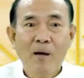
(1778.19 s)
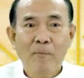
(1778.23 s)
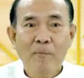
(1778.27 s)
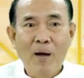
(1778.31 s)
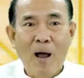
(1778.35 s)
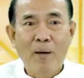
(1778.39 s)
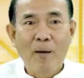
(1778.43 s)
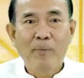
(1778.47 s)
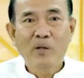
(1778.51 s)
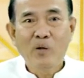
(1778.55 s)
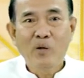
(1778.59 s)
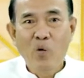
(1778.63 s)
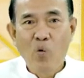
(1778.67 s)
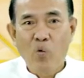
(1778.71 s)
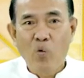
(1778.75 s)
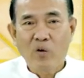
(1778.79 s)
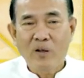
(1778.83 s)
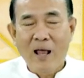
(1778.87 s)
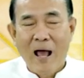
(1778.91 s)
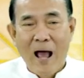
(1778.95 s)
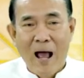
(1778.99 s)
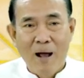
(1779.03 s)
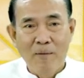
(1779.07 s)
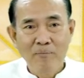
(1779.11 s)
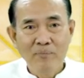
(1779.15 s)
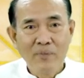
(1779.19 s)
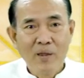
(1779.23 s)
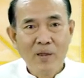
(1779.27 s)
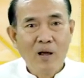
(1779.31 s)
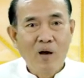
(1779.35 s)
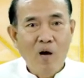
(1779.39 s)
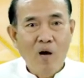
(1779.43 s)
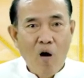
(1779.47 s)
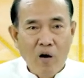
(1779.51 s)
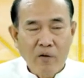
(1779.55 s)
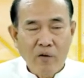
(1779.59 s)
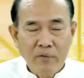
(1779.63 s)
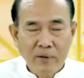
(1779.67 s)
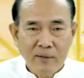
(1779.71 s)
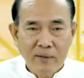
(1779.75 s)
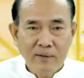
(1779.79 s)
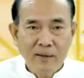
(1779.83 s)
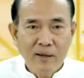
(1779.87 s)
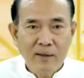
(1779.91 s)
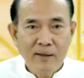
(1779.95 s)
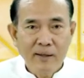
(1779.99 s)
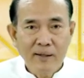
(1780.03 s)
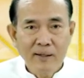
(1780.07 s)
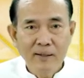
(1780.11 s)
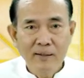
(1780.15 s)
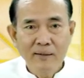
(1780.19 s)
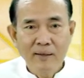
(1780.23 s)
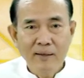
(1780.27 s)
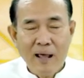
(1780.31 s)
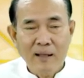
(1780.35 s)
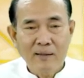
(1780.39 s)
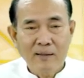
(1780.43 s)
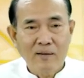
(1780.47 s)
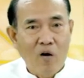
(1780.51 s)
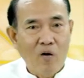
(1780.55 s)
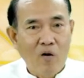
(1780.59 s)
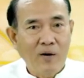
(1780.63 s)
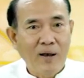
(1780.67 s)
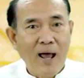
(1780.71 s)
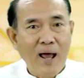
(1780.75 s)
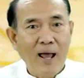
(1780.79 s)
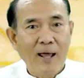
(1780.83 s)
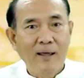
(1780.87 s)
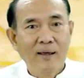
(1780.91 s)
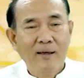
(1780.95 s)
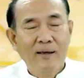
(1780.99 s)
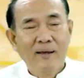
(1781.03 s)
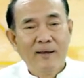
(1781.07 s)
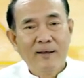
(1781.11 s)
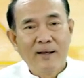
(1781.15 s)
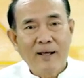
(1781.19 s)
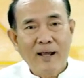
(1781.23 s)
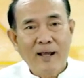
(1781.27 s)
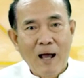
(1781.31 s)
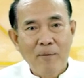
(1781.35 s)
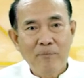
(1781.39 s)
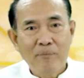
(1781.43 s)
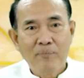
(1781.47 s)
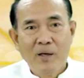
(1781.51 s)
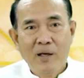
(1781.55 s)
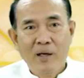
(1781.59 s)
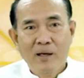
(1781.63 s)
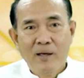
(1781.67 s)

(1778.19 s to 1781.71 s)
มาไม่ถูกถามคอเซ็นเตอร์ที่ขึ้นหน้าจอได้นะครับ